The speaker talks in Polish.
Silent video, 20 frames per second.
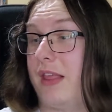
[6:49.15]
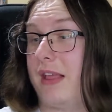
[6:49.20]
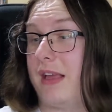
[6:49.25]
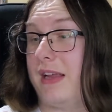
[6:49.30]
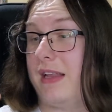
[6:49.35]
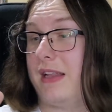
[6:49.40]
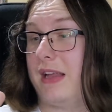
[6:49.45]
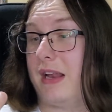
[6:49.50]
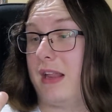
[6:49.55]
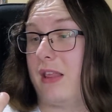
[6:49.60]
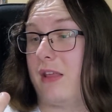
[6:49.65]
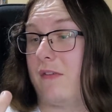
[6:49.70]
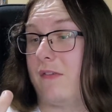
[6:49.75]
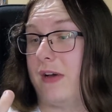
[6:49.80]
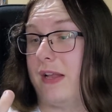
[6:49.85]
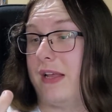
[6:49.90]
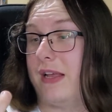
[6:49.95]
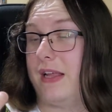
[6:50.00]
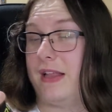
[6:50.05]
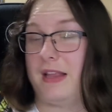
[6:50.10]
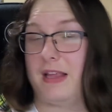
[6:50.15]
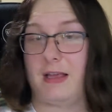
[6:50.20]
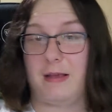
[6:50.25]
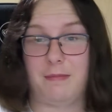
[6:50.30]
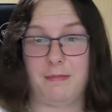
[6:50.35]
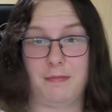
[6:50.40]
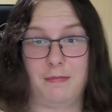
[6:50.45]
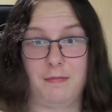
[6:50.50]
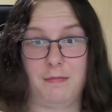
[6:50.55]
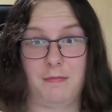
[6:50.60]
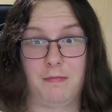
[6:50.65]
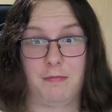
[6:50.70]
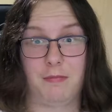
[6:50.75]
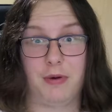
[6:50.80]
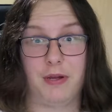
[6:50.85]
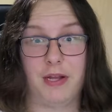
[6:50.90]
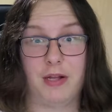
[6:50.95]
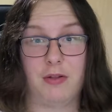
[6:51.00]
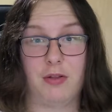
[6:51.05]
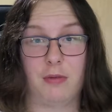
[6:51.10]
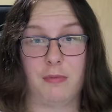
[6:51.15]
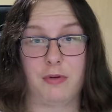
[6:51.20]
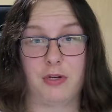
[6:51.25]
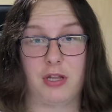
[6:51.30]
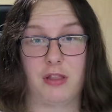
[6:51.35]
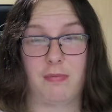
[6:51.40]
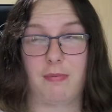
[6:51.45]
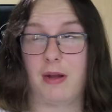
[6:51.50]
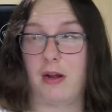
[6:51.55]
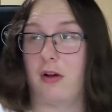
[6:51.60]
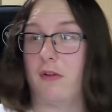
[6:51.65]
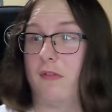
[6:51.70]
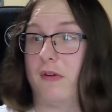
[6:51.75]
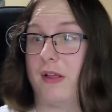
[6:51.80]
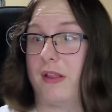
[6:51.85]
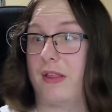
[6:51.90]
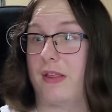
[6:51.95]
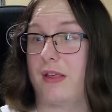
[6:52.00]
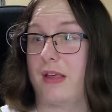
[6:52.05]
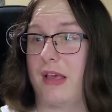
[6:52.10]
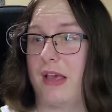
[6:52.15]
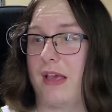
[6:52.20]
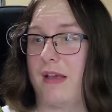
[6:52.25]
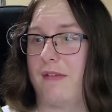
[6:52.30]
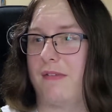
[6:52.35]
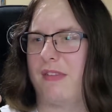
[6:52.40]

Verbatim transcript: zainteresowany tym, bo jak to może smakować, nie?